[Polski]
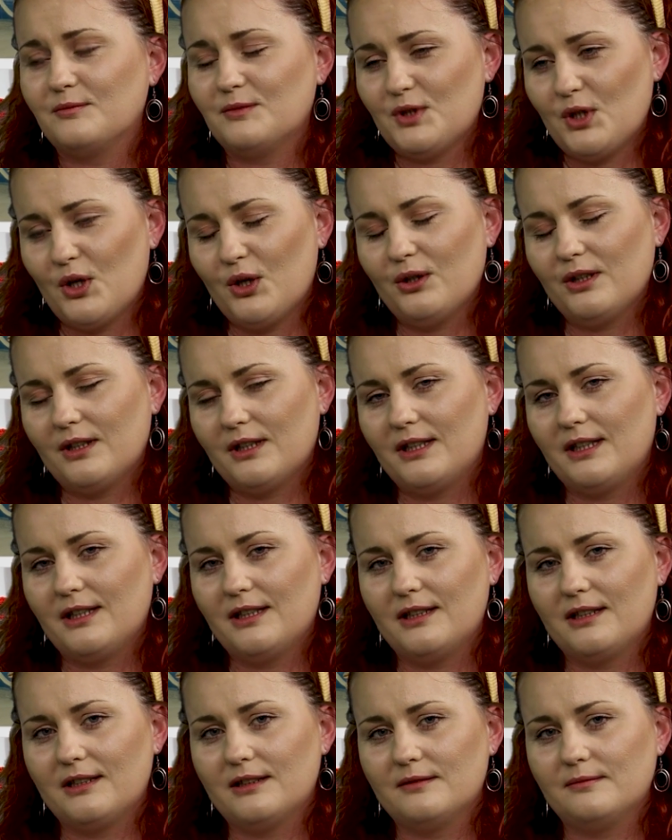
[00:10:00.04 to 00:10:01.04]
proszę. No
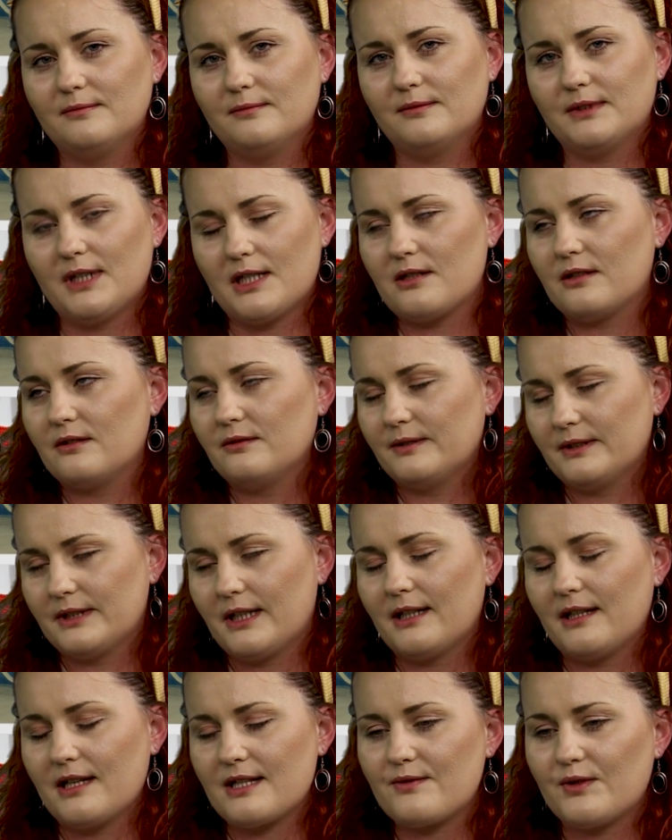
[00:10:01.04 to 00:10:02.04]
i też z
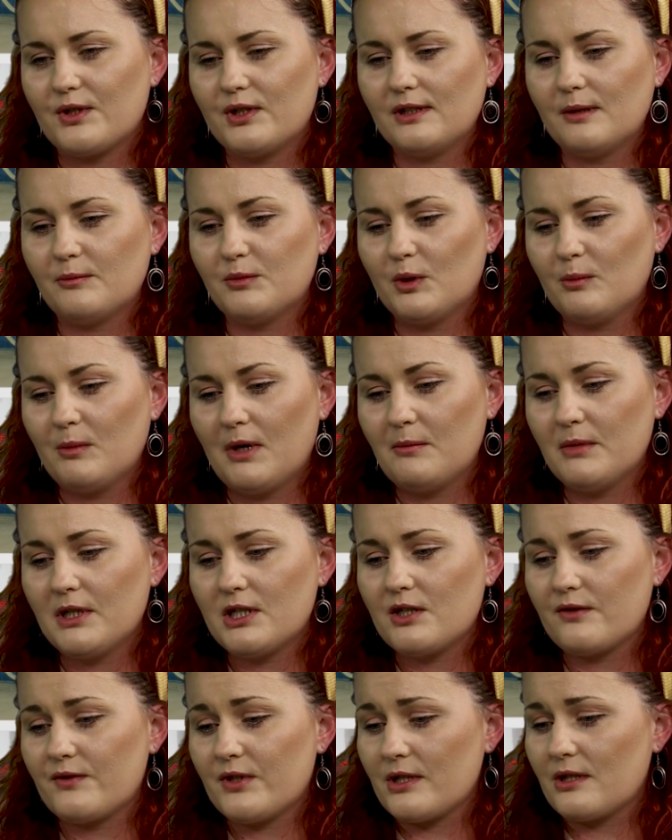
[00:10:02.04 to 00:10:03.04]
rana dzwoniłam do mamy,
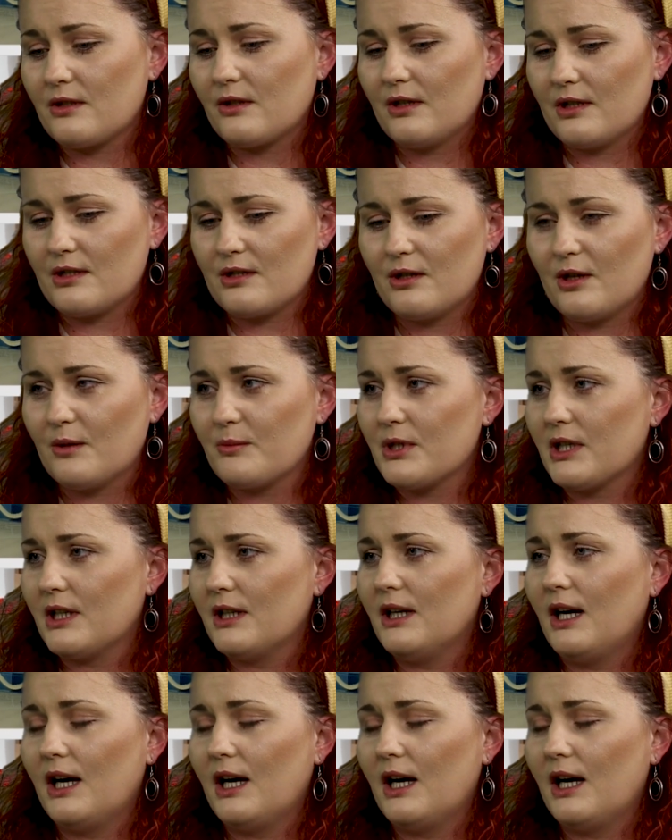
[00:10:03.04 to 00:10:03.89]
czy wszystko jest dobrze,